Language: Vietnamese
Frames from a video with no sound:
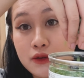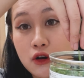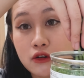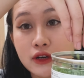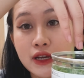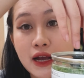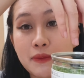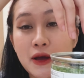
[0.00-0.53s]
đó
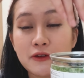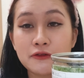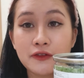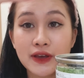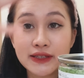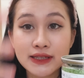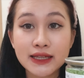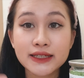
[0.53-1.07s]
thì các bạn
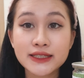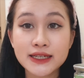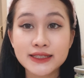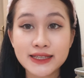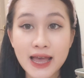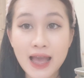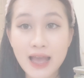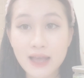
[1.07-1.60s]
face lên trên
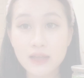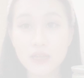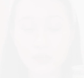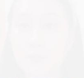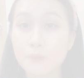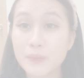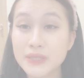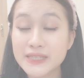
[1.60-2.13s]
da
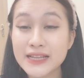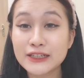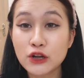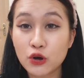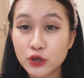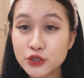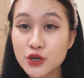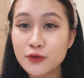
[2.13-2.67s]
mình sẽ
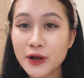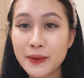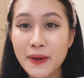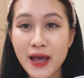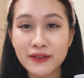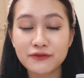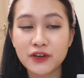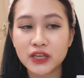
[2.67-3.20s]
nói cho các
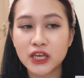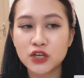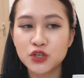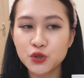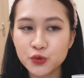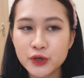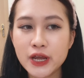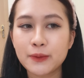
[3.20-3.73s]
bạn về cái
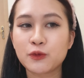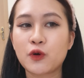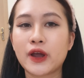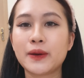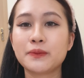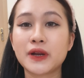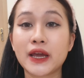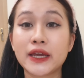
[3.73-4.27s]
ưu điểm của
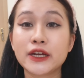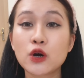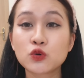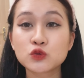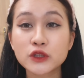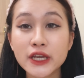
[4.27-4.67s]
em này đầu